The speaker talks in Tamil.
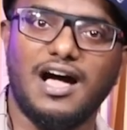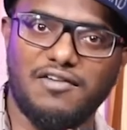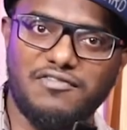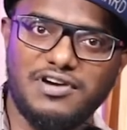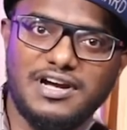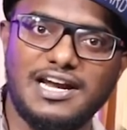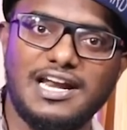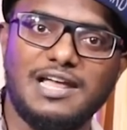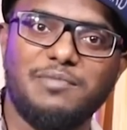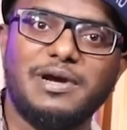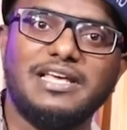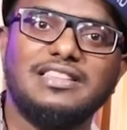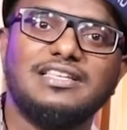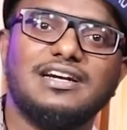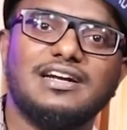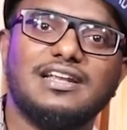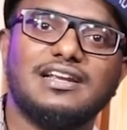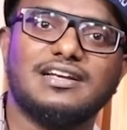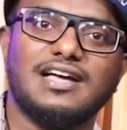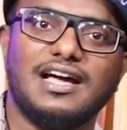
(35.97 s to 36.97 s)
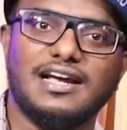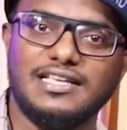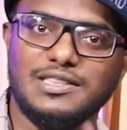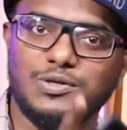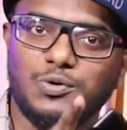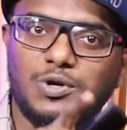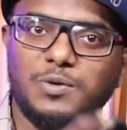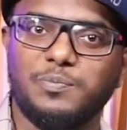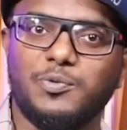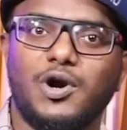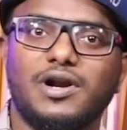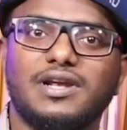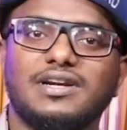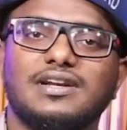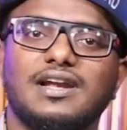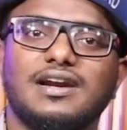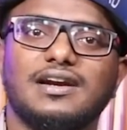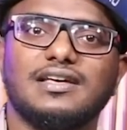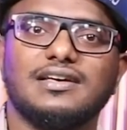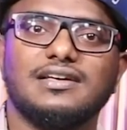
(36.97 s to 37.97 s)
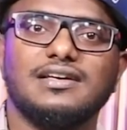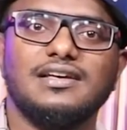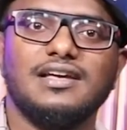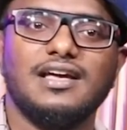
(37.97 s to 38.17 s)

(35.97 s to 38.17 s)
அவங்கெல்லாம் பயந்துக்கிட்டு இருக்காங்க இந்த ஒரு ப்ராடக்ட்னால